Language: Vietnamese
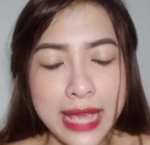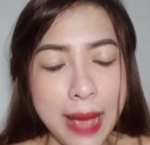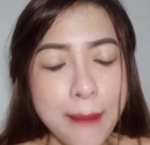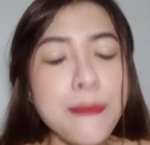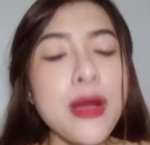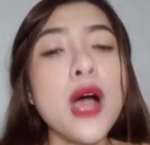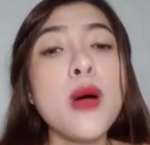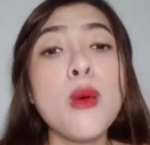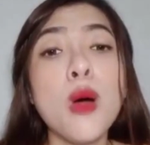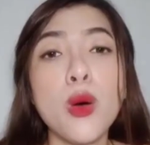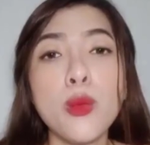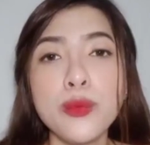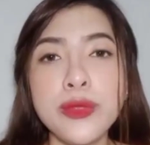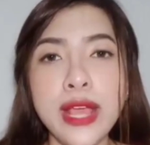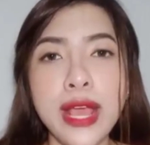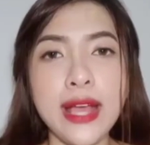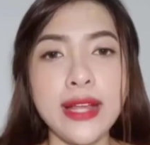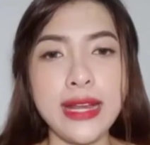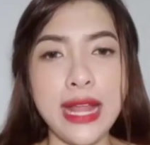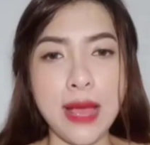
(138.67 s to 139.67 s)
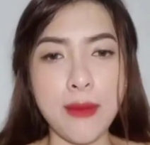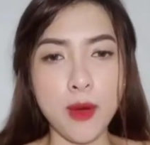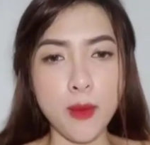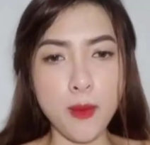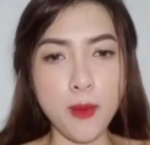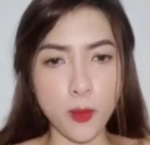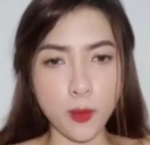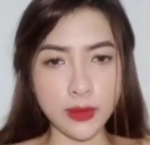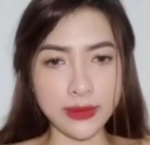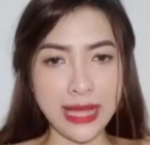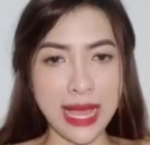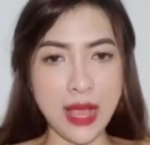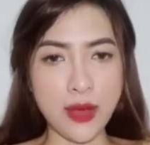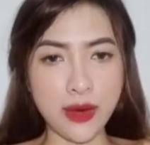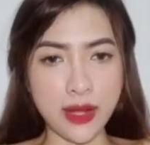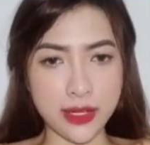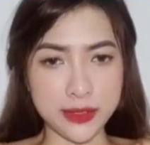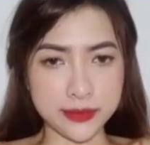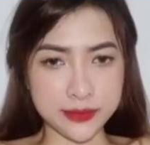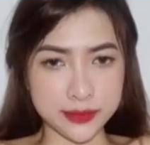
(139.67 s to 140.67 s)
giảm mỡ bụng nha nè mỡ bụng của
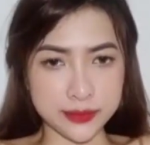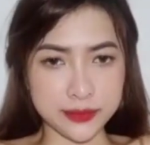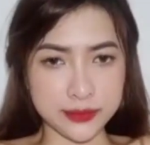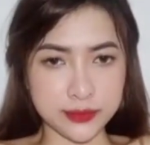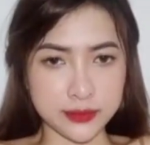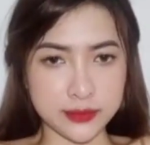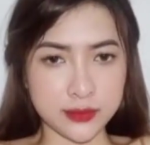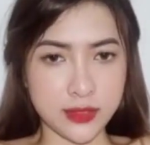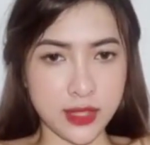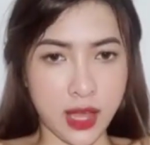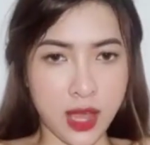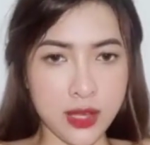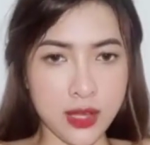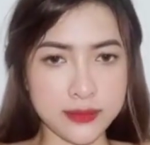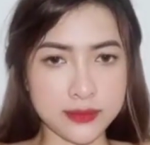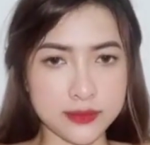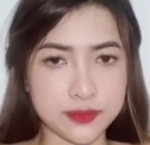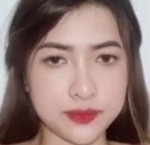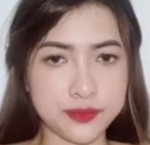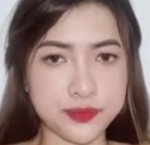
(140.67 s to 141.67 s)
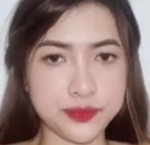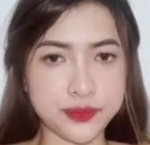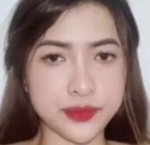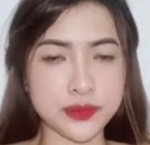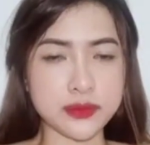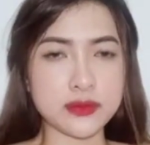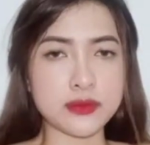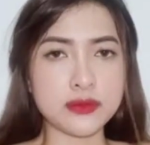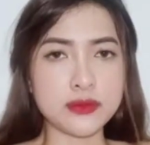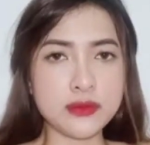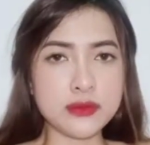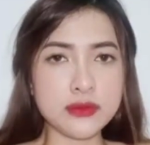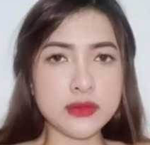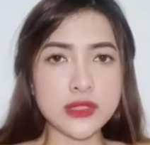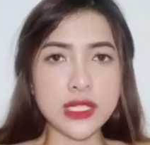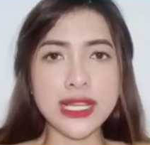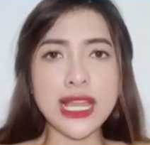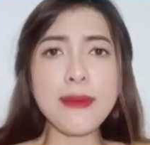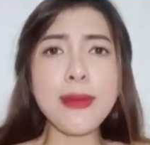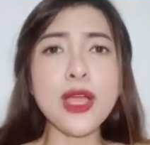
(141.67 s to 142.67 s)
tao nè đó
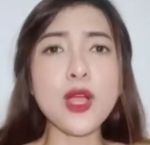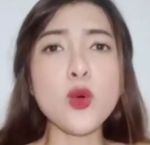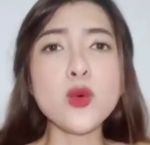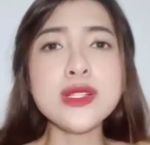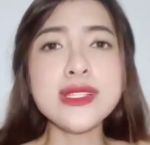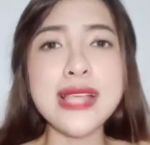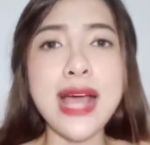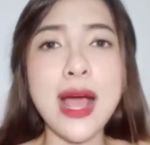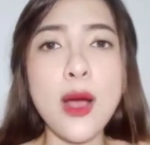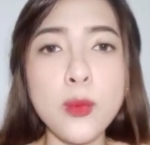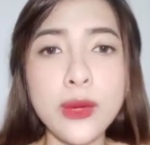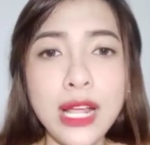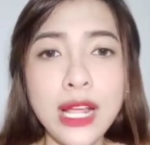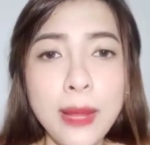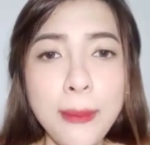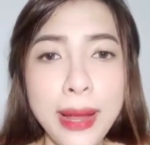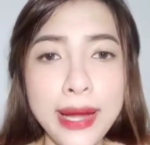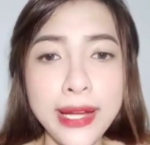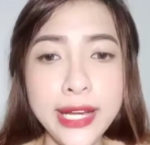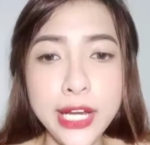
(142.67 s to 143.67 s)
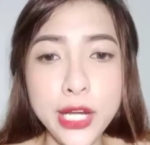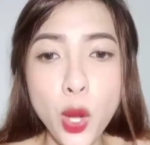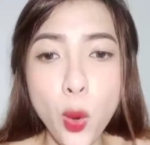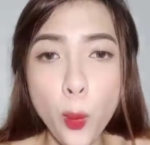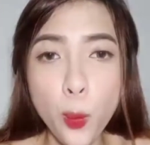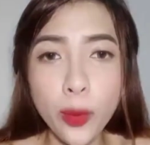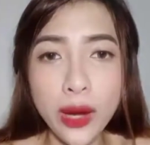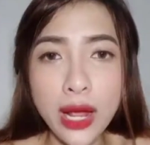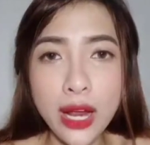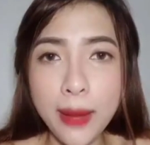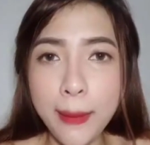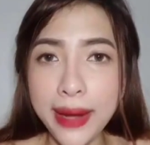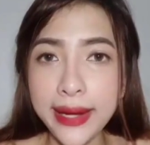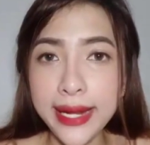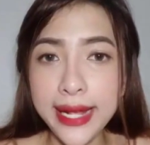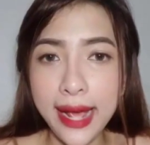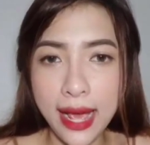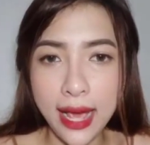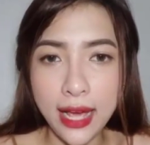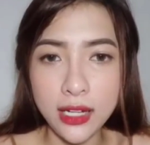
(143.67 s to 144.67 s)
các bạn uống xong cái các bạn đi đùng cái các
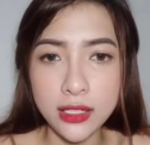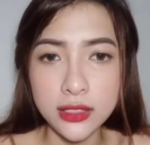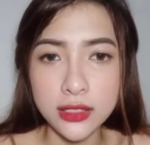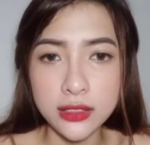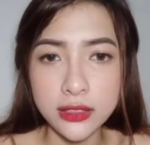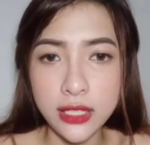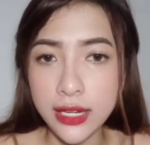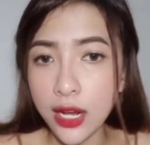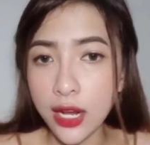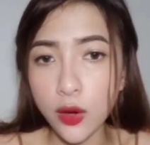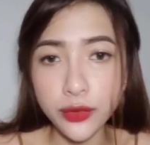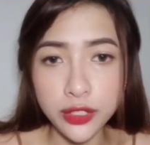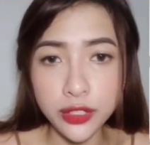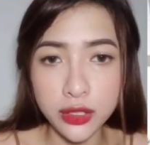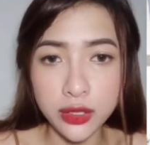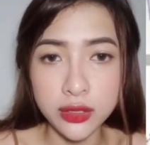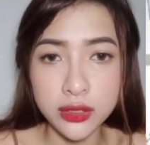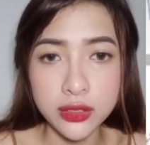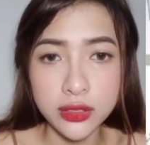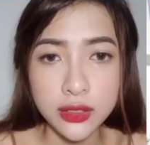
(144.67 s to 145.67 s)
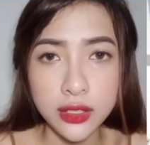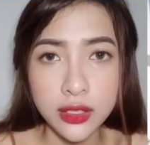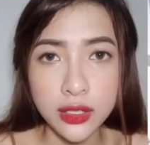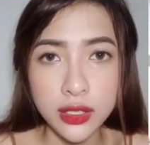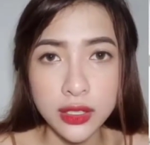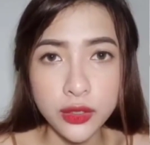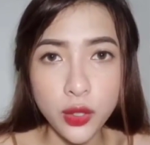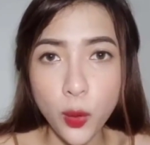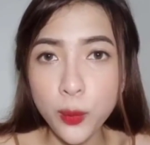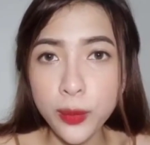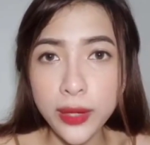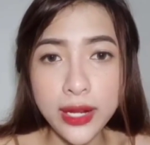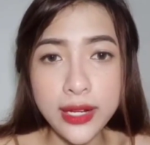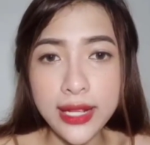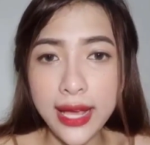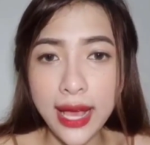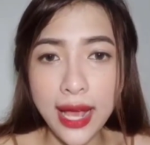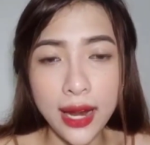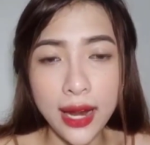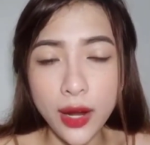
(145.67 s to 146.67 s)
bạn đi ăn thì đâu được đụng cái
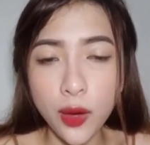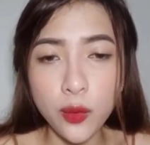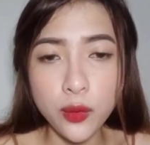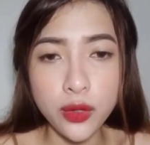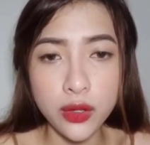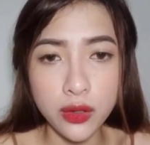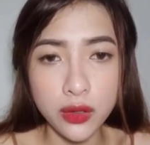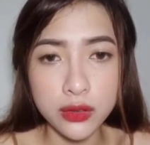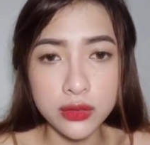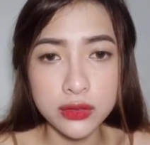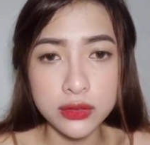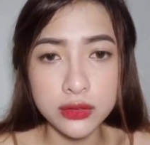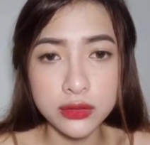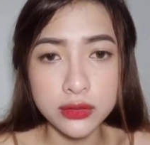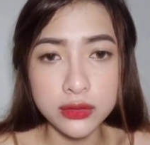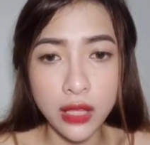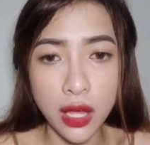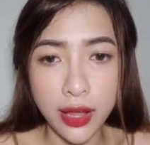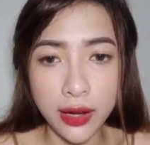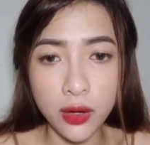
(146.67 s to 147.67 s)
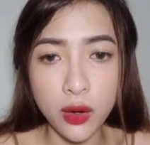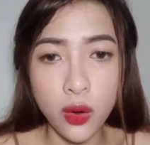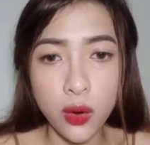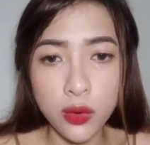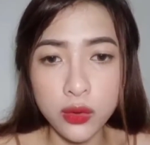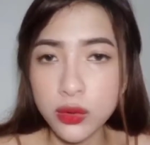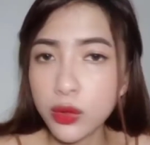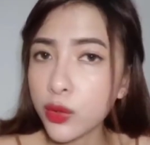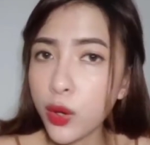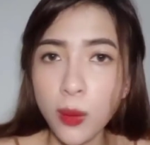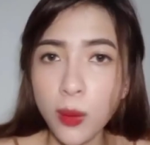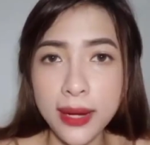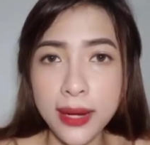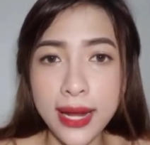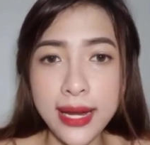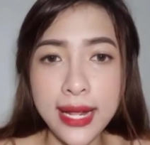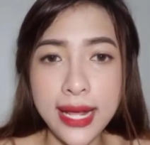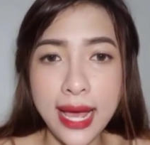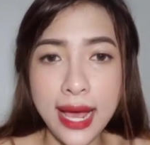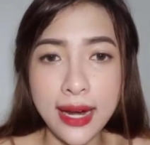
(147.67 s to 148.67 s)
đi ăn là đâu được thiệt luôn đụng
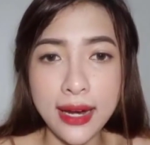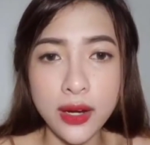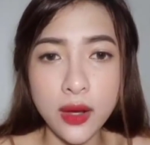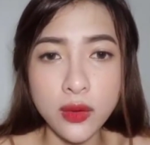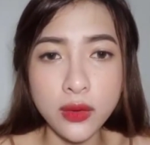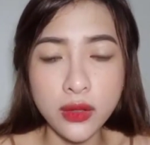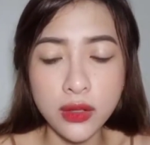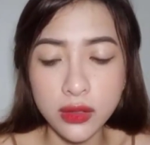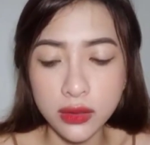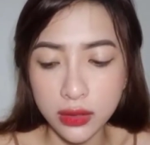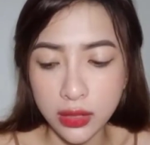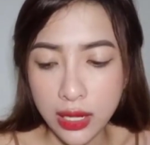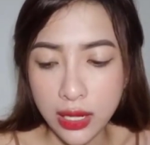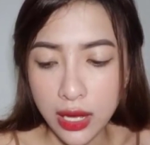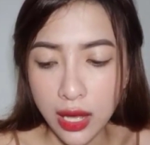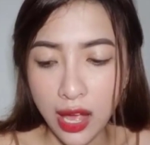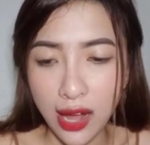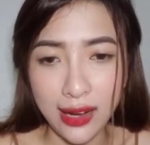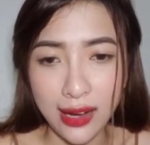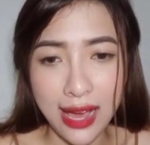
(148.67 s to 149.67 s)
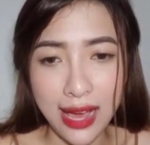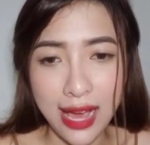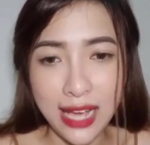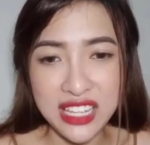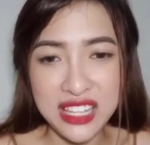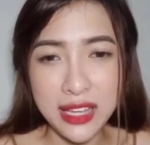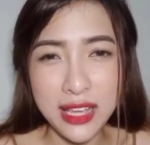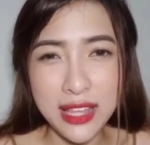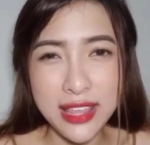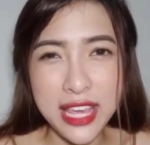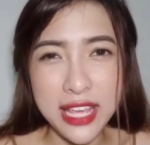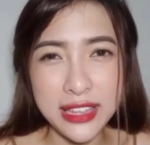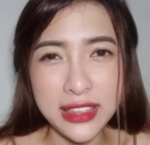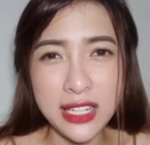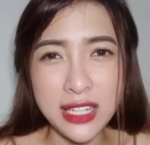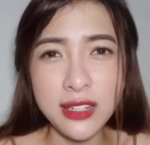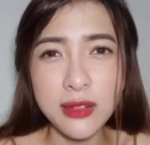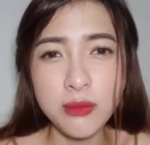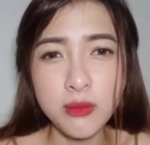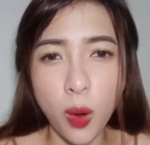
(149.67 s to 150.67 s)
cái đi ăn là đâu được hoặc là ăn những cái gì
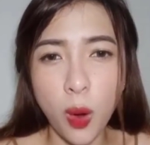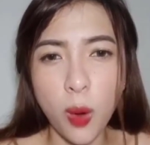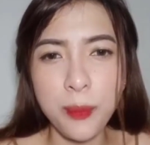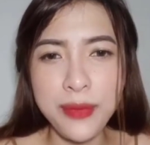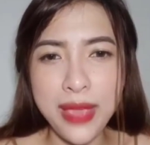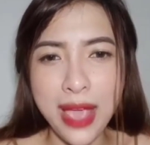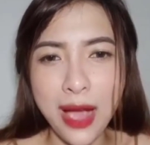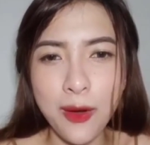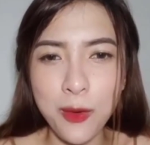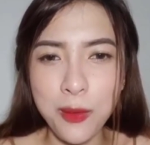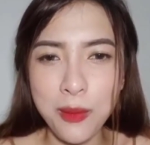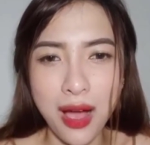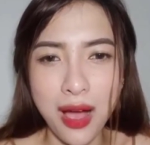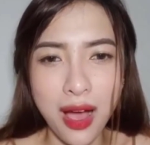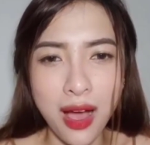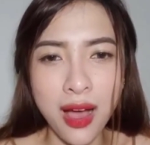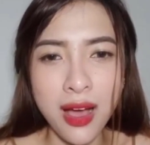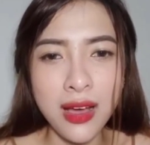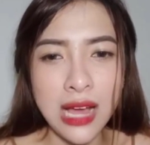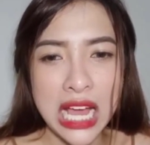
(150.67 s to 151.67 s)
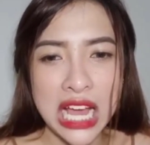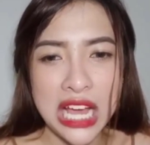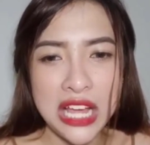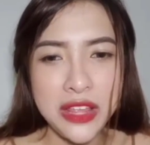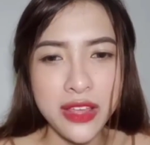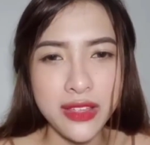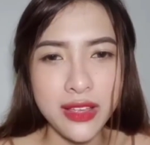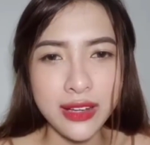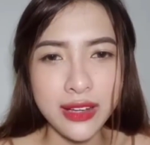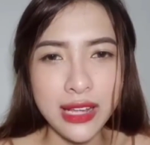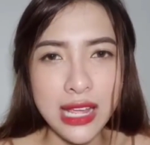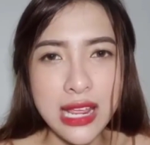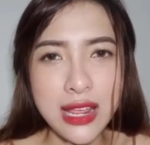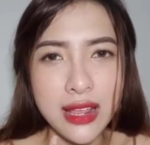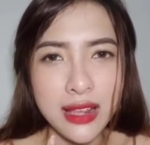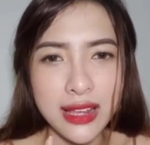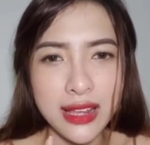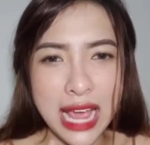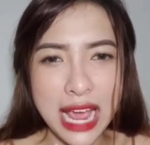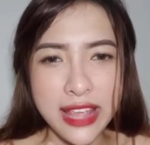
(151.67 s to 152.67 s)
tinh bột dầu mỡ thì những
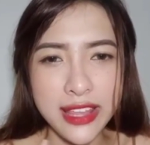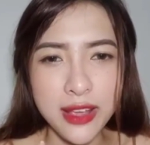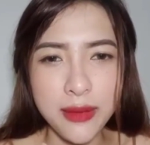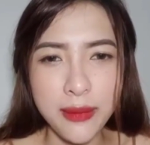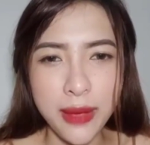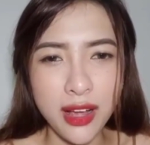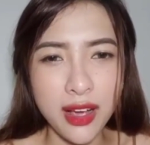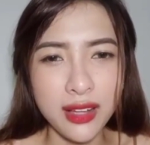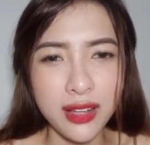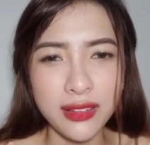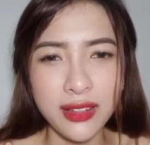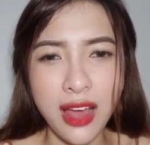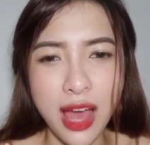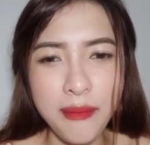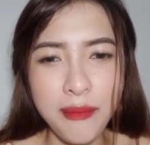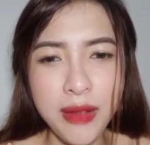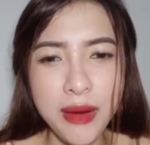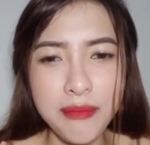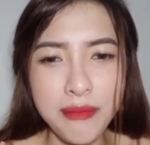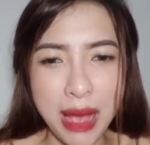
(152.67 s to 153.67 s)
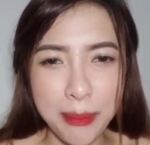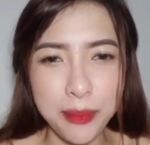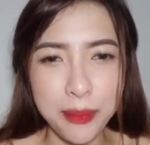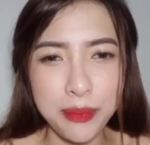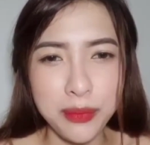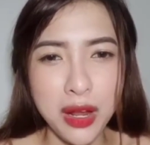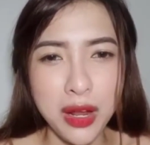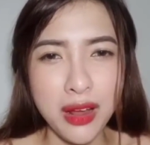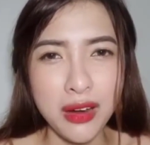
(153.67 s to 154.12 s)
cái gây cho bạn cơ thể mình mập